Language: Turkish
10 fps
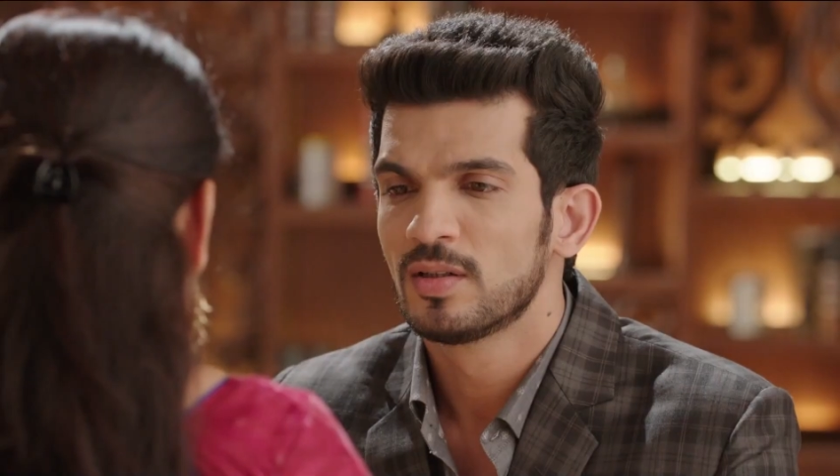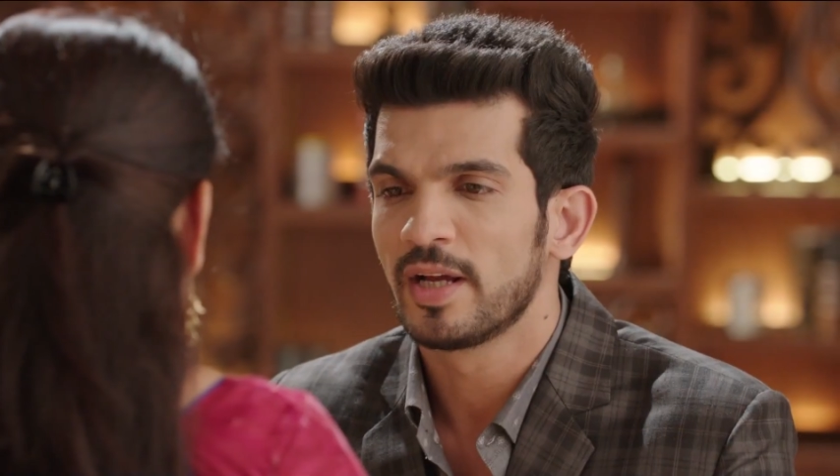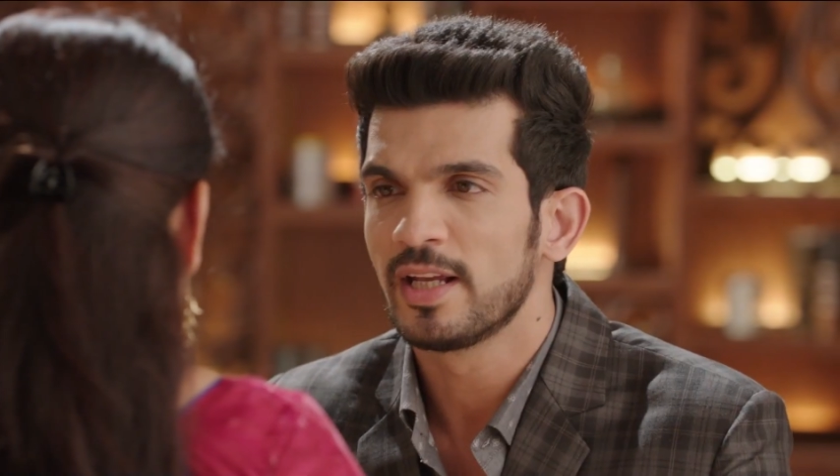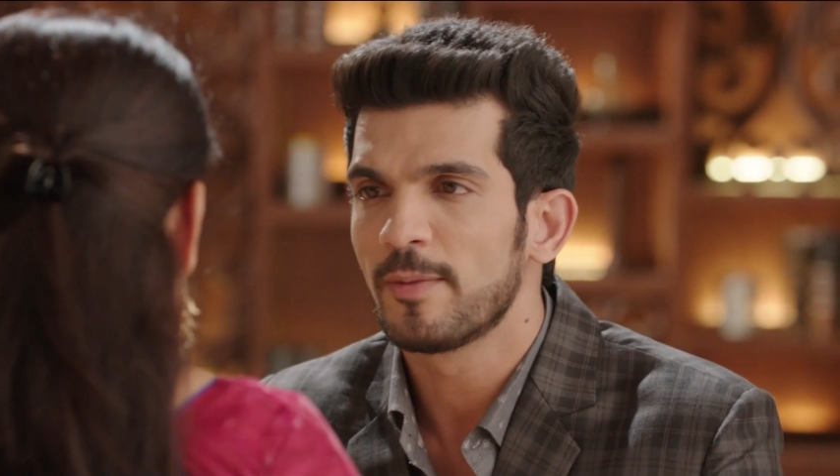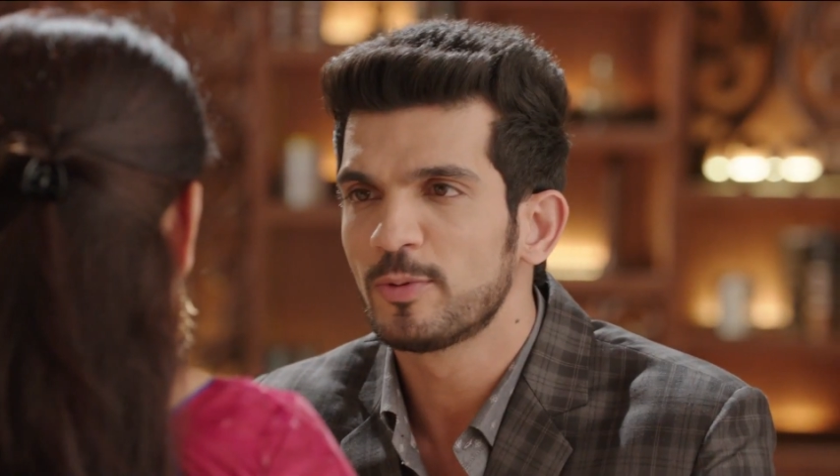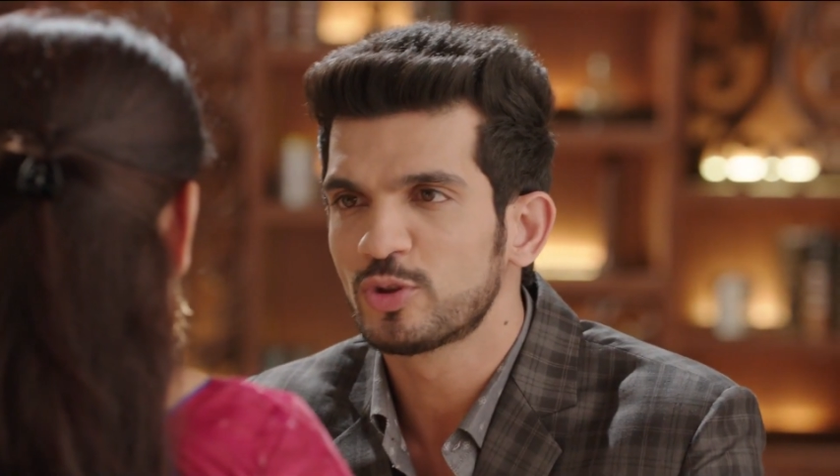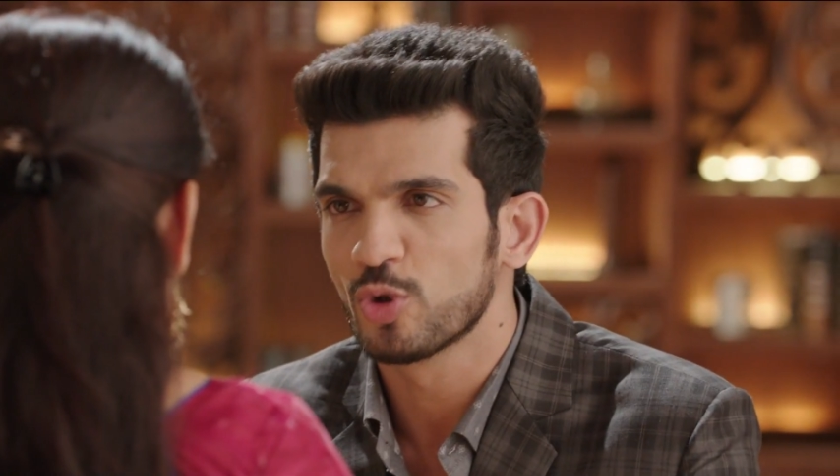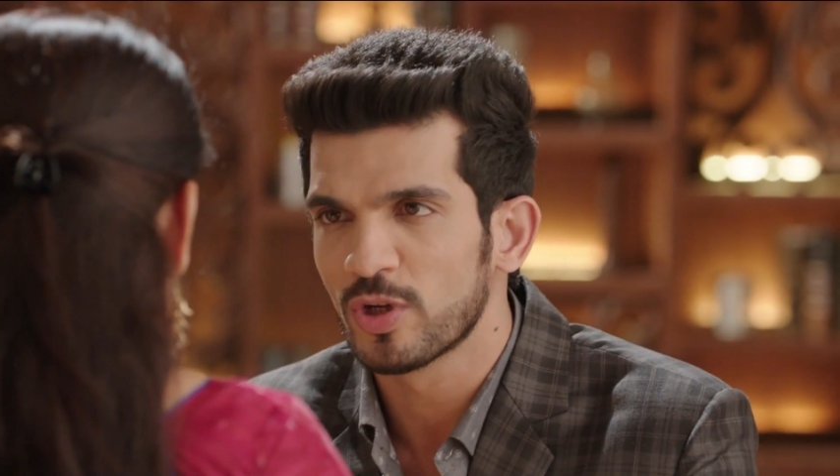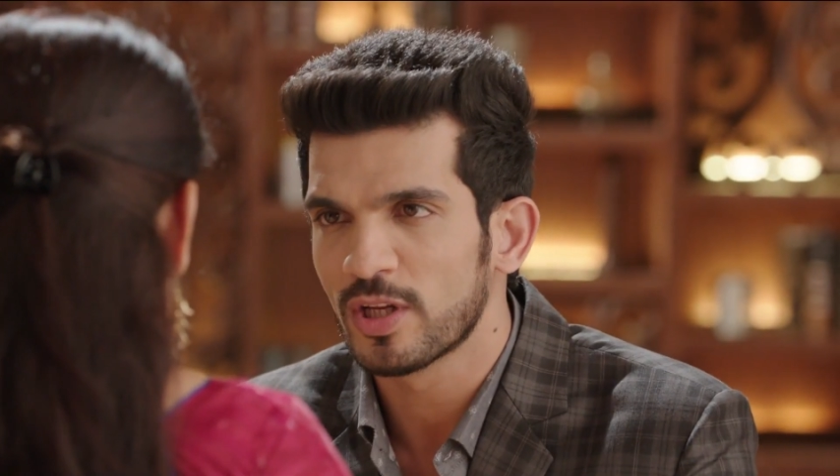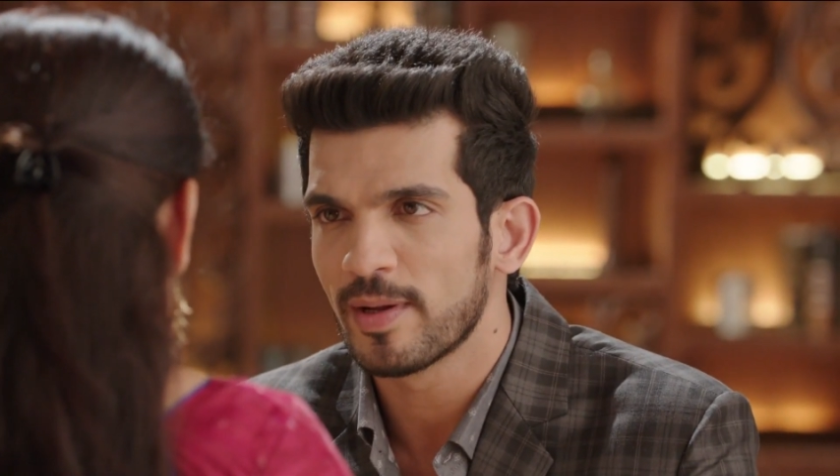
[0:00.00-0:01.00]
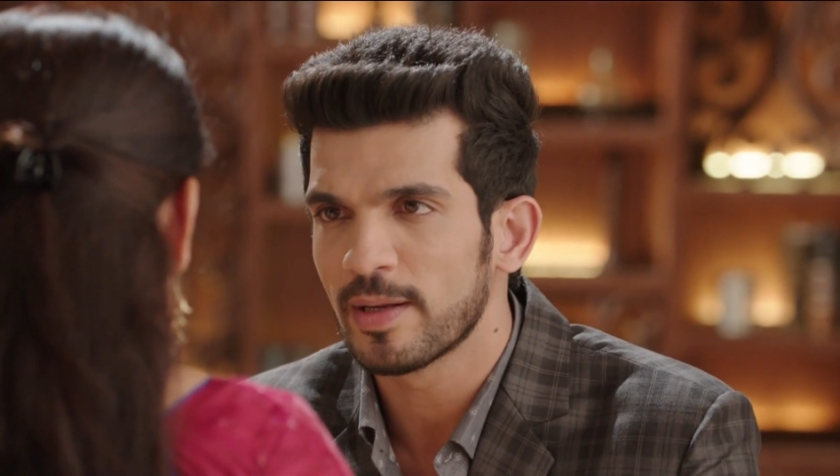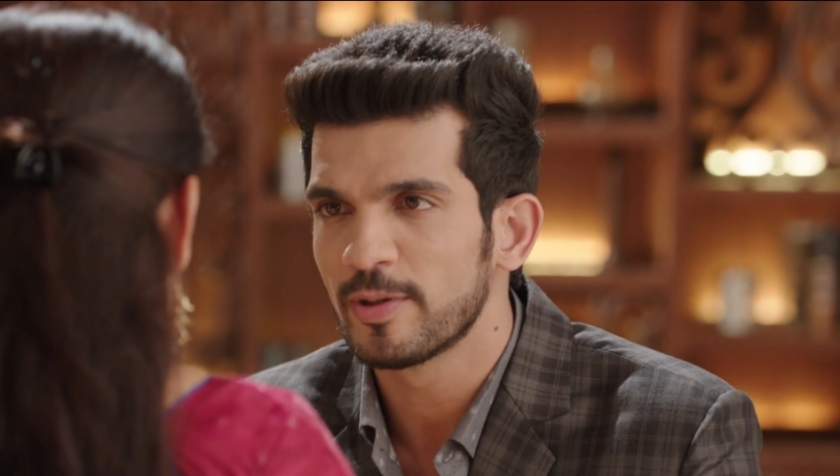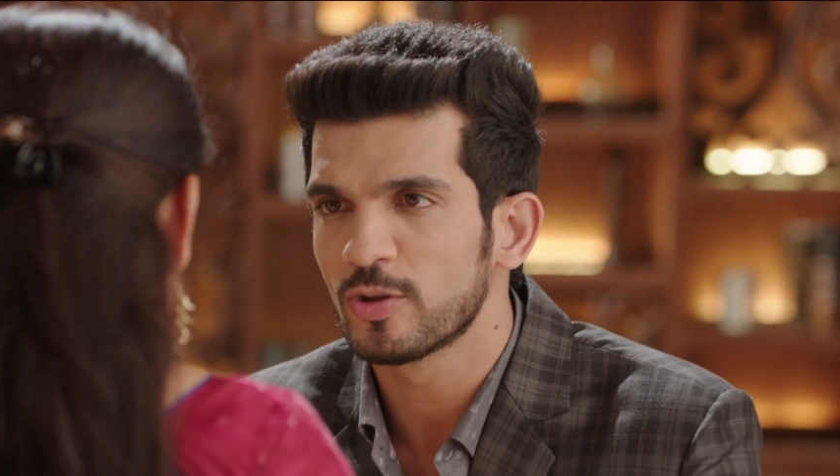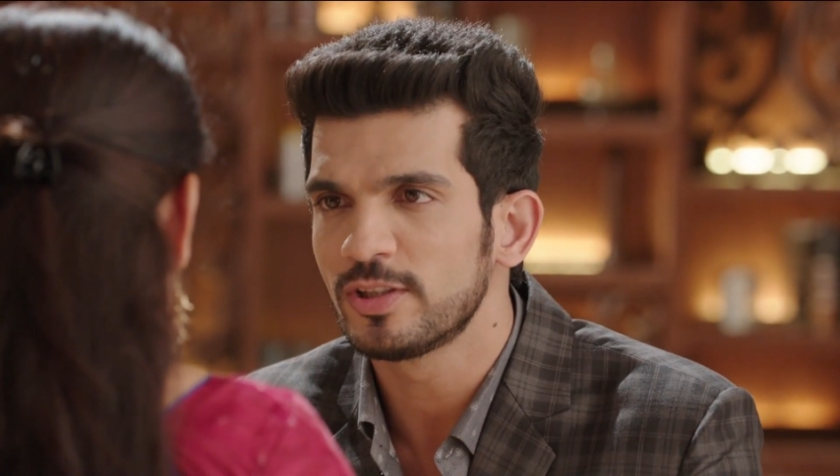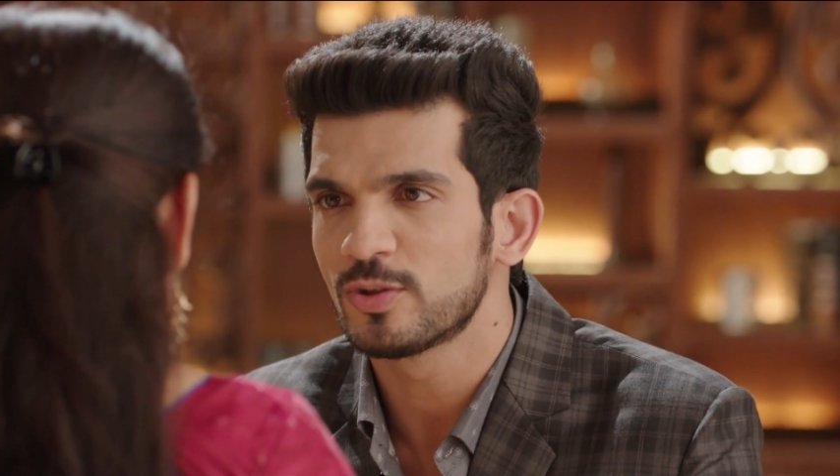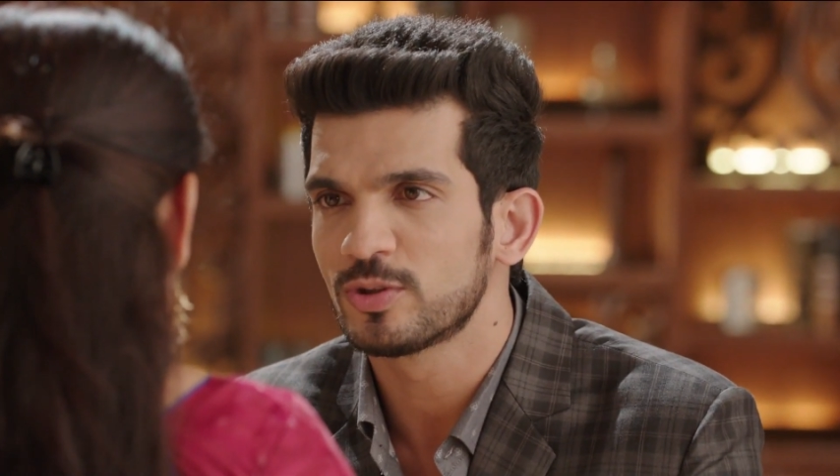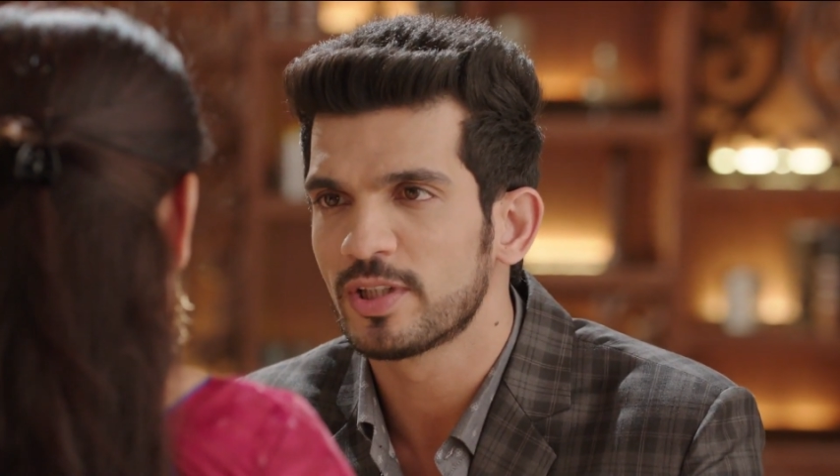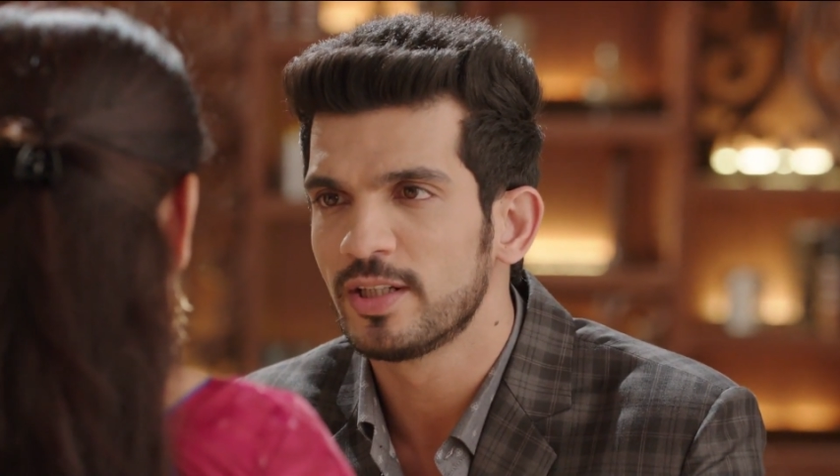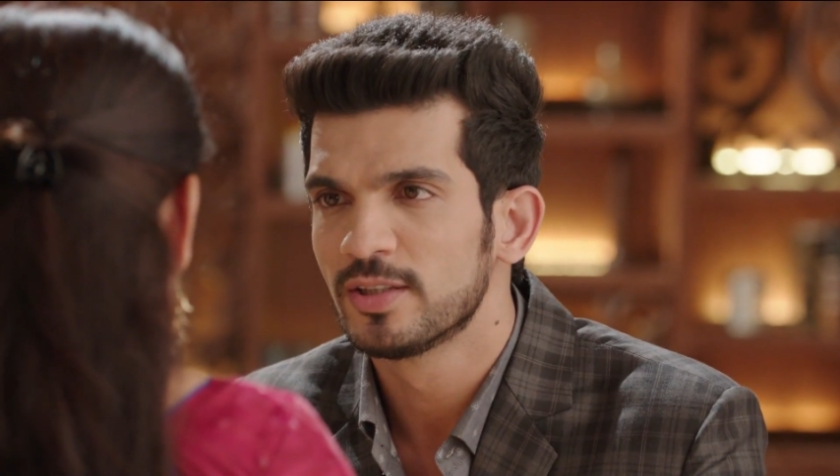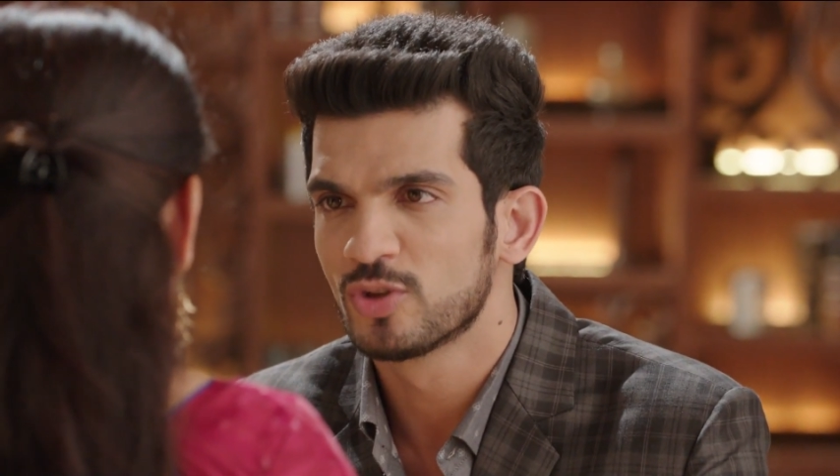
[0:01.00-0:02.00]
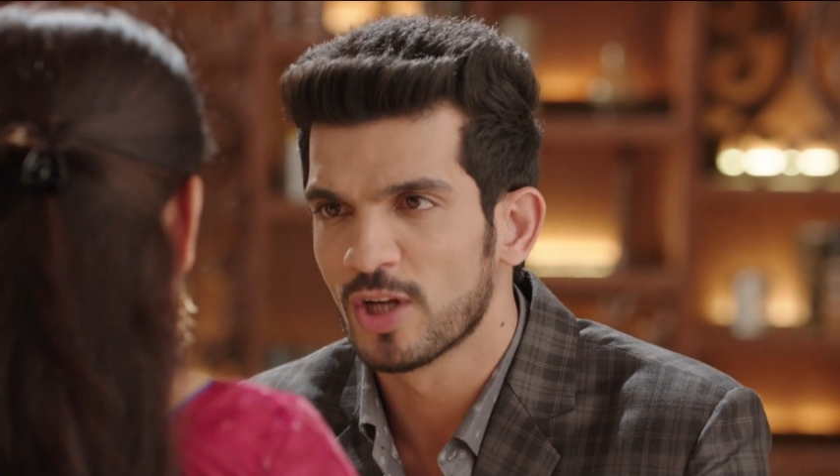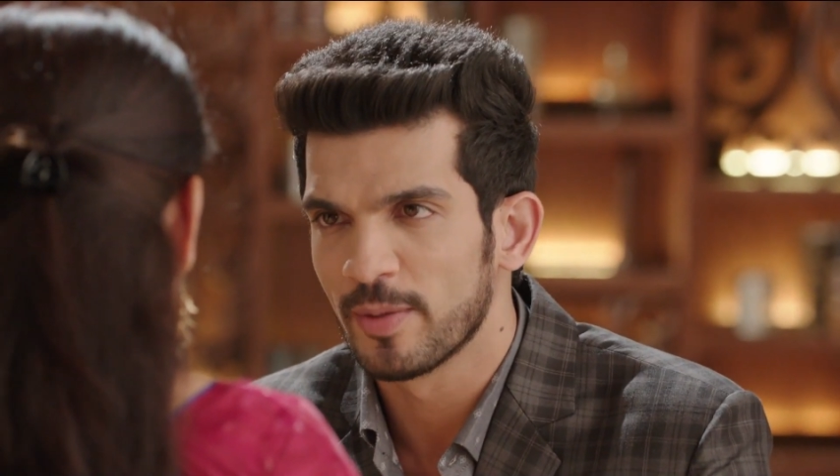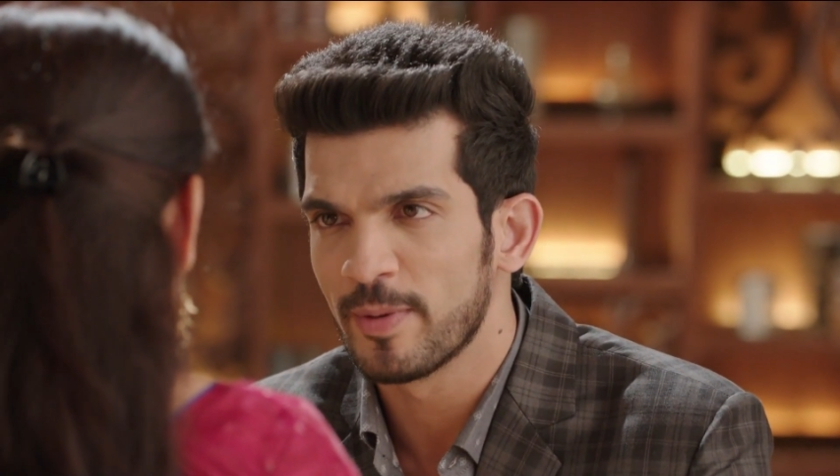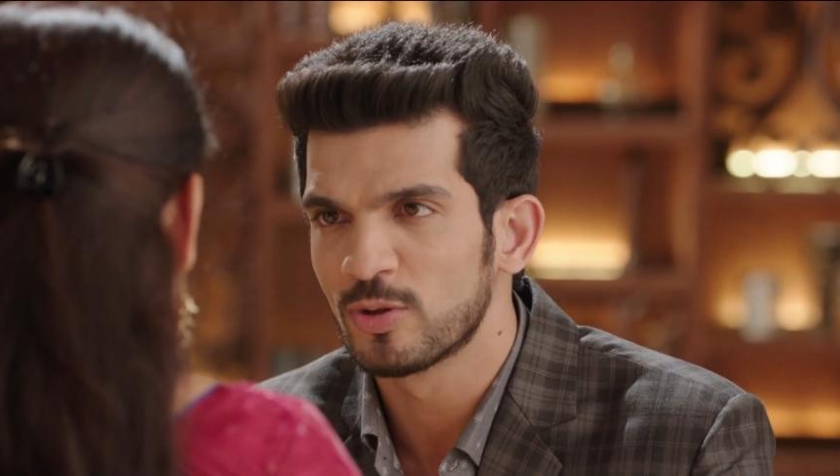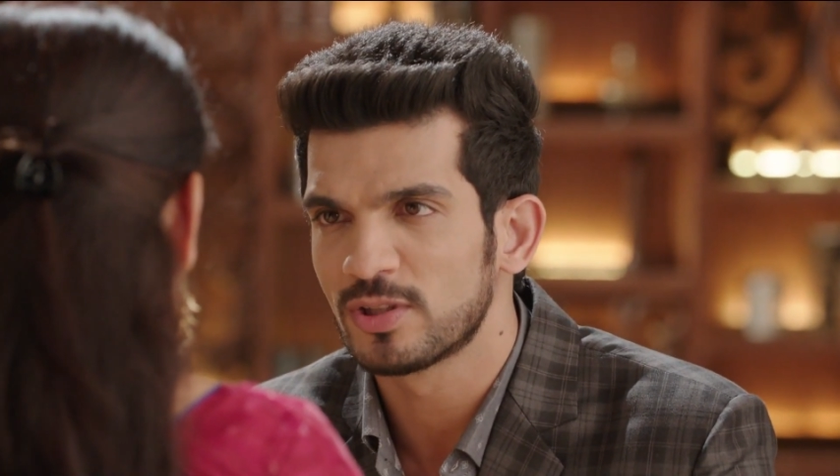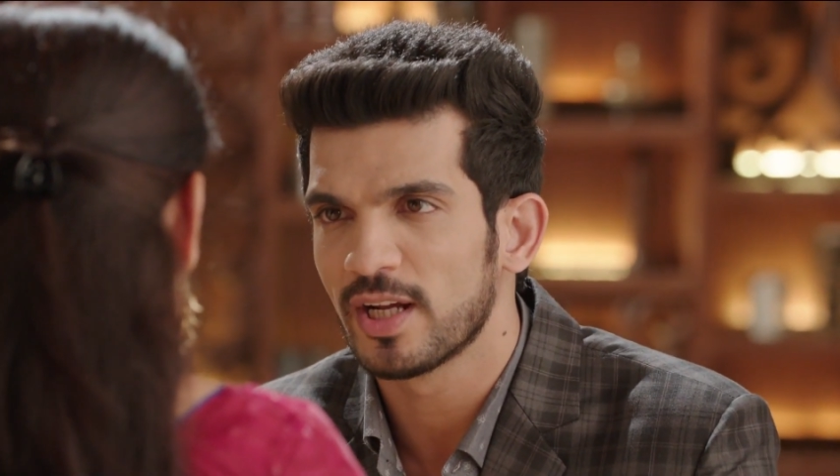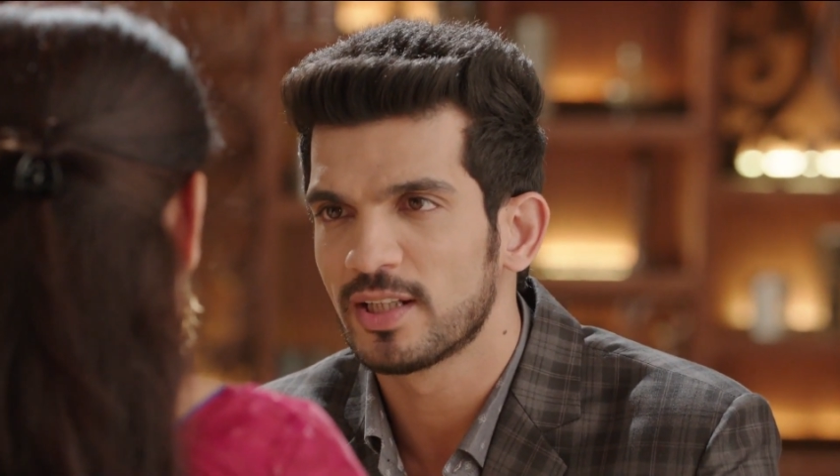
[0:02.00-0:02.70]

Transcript: Evimize zorla girmeye çalışan hırsızı mı